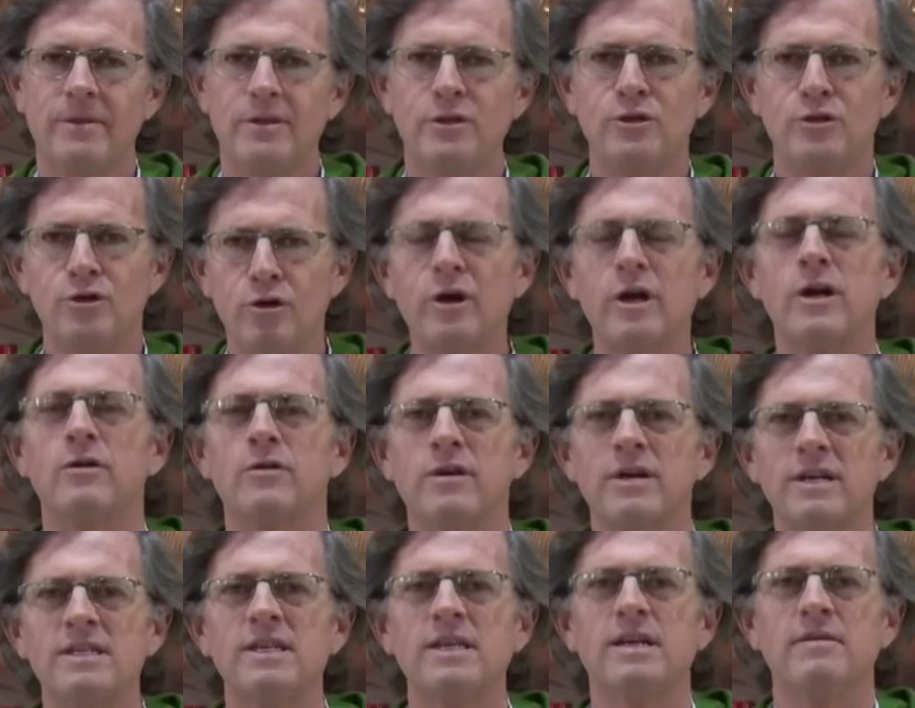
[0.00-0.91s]
Yo creo
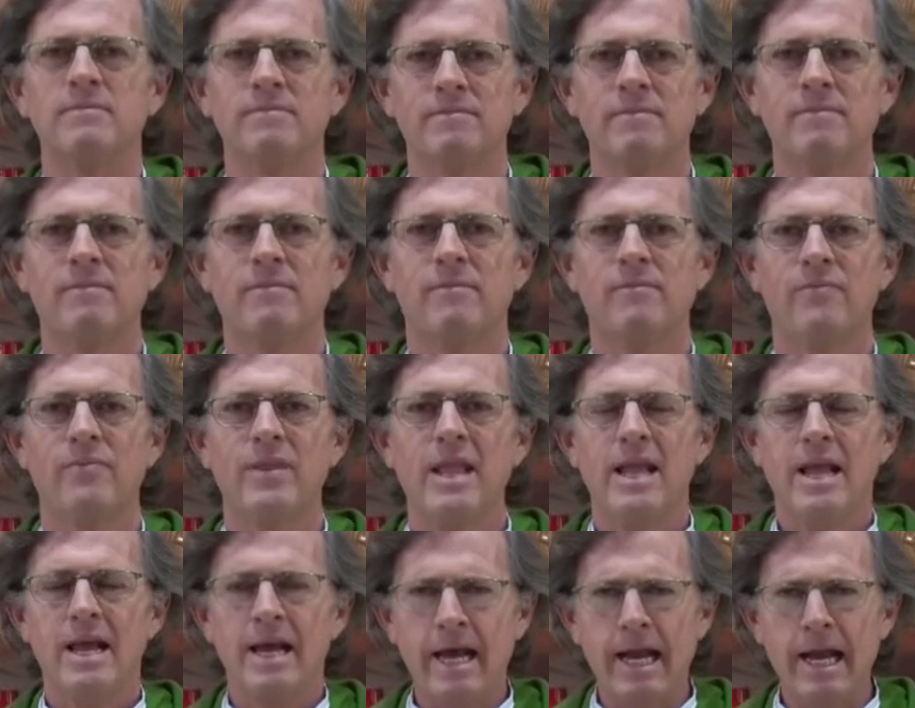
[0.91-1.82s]
que sí.
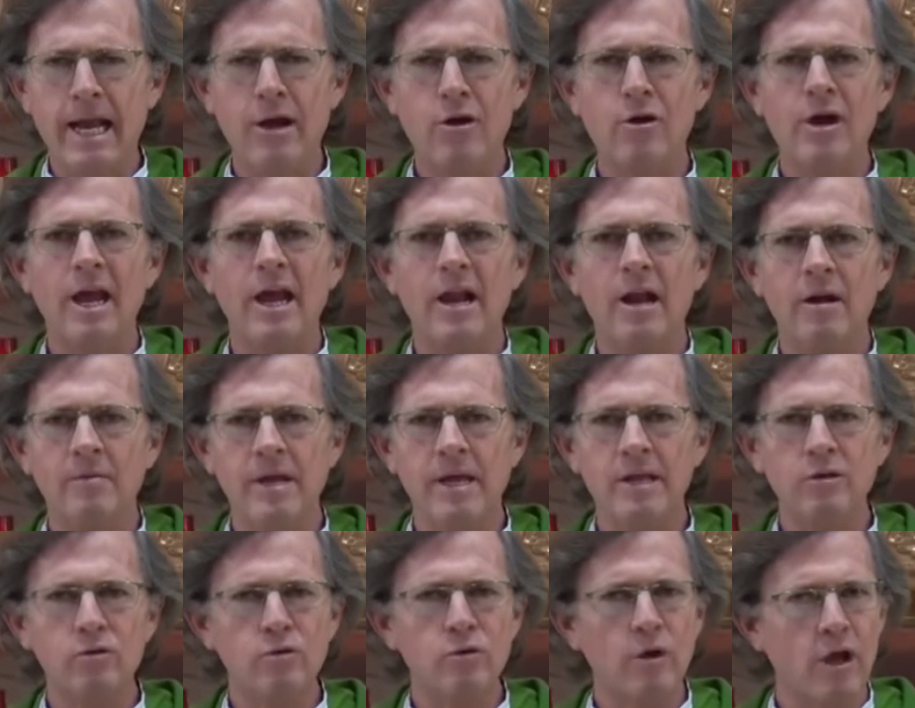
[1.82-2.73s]
Creo que el
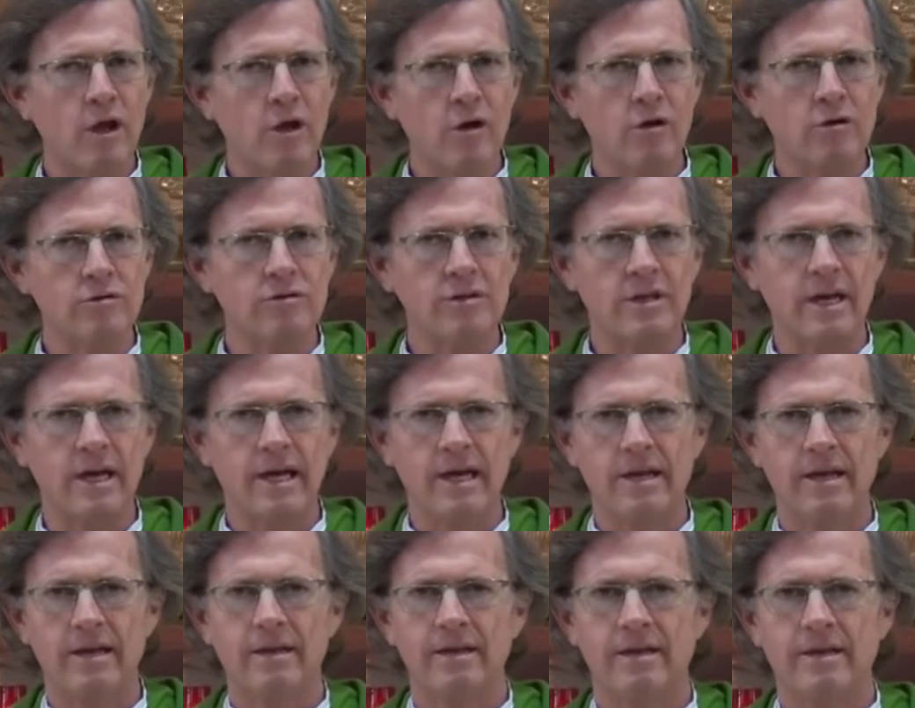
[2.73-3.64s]
viento en
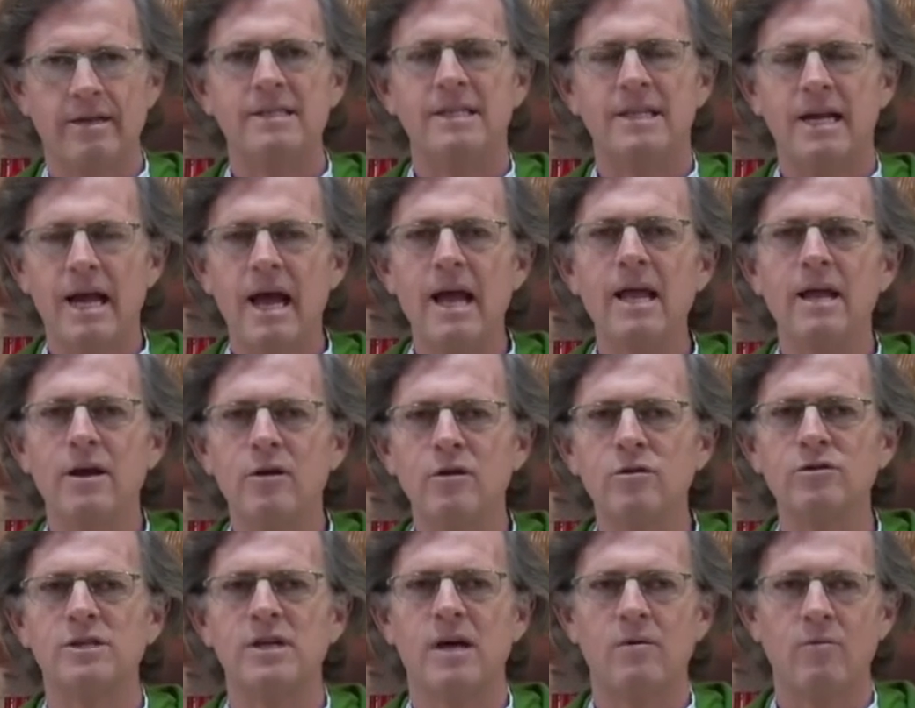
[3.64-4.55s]
contra trae
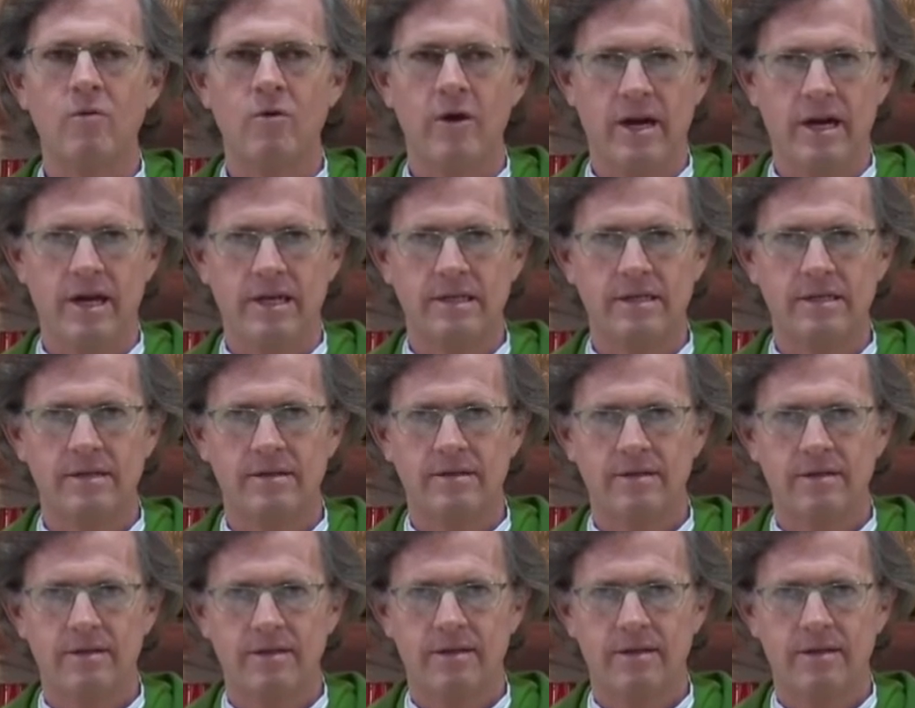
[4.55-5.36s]
cosas buenas.